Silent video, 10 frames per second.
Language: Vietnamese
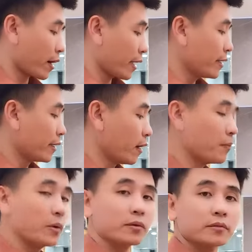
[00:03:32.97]
cái gì đó
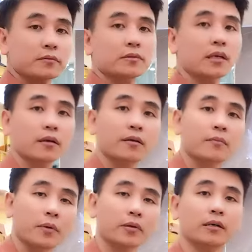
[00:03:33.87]
biểu trưng
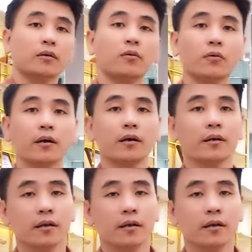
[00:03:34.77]
biểu tượng của